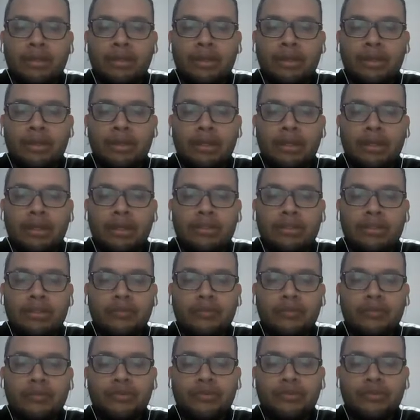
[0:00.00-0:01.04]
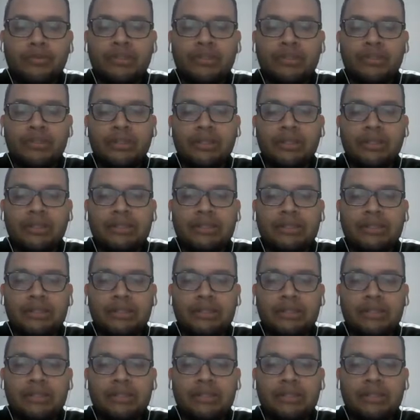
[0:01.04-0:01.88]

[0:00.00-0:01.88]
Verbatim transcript: 0.76. Eh,